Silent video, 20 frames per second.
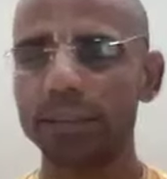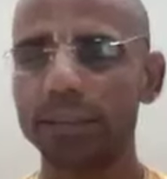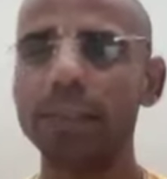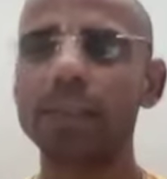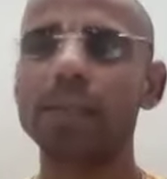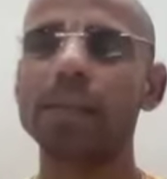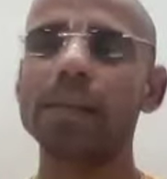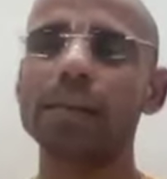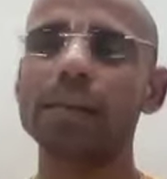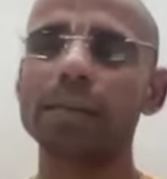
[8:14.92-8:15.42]

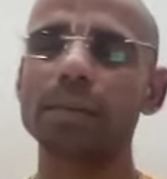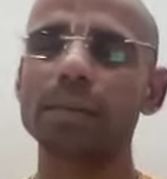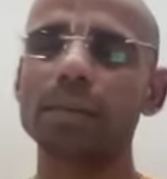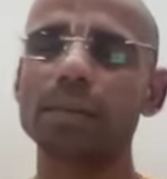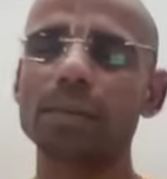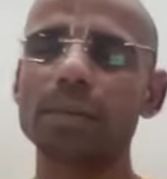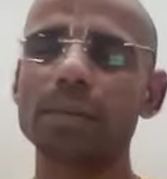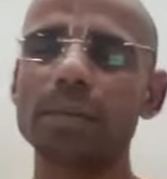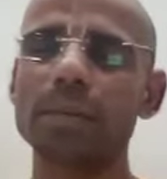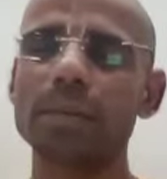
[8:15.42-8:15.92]
हाँ
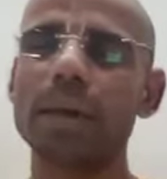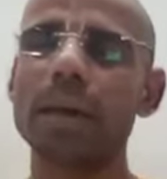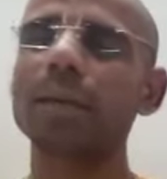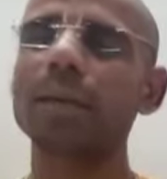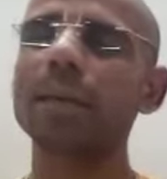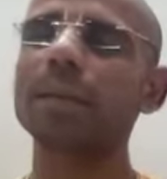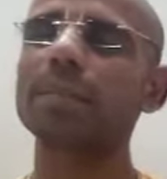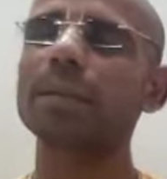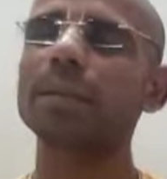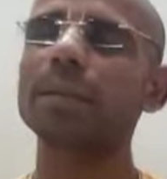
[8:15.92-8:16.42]
वही
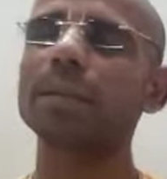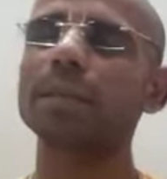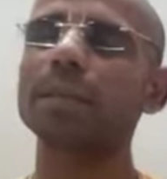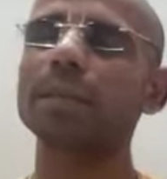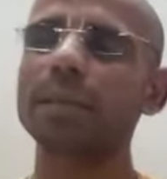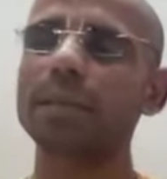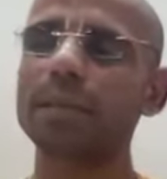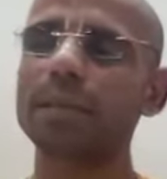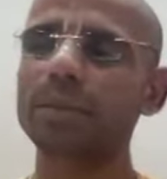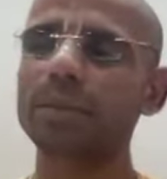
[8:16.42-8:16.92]
आंखें बंद
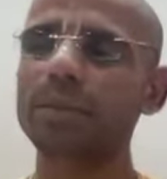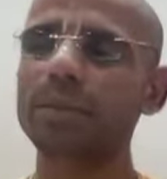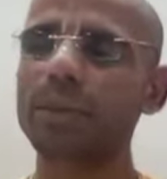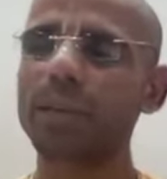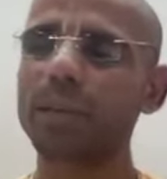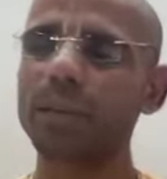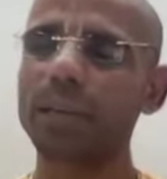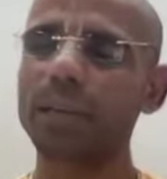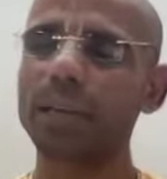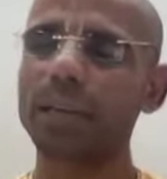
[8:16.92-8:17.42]
करके उसको
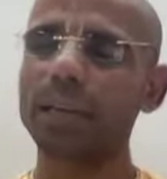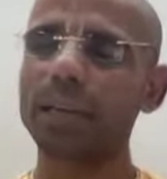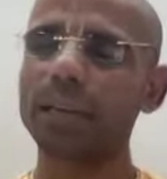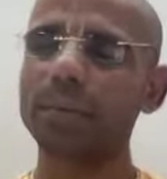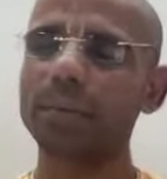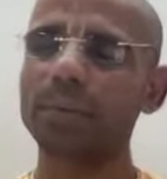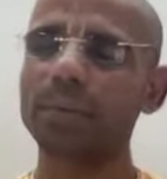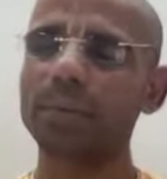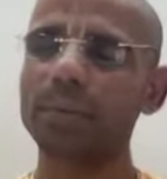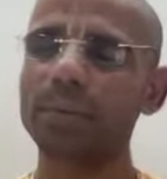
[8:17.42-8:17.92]
लग रहा है